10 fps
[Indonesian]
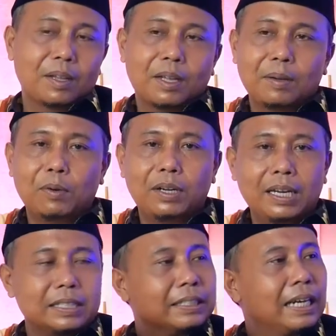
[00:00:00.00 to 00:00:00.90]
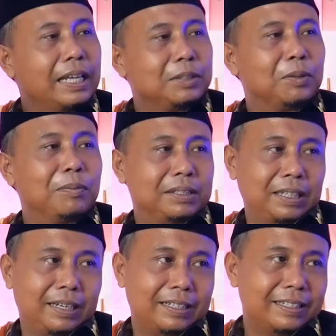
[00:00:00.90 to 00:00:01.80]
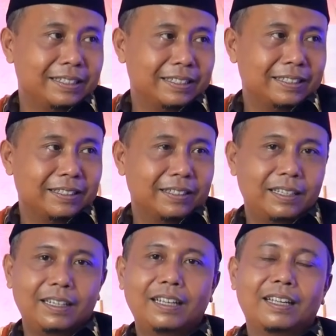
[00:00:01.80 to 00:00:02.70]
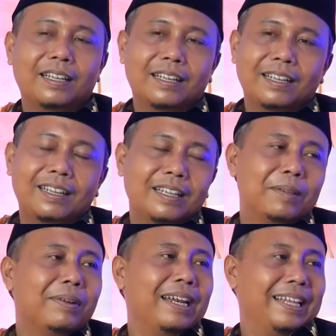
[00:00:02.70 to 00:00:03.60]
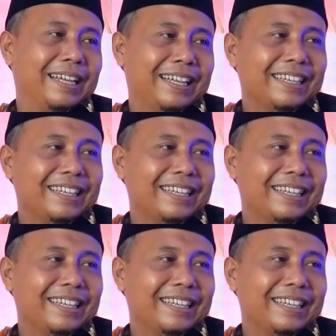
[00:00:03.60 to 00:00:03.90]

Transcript: Kemudian setelah itu Mbak Sherly, ini gimana ya?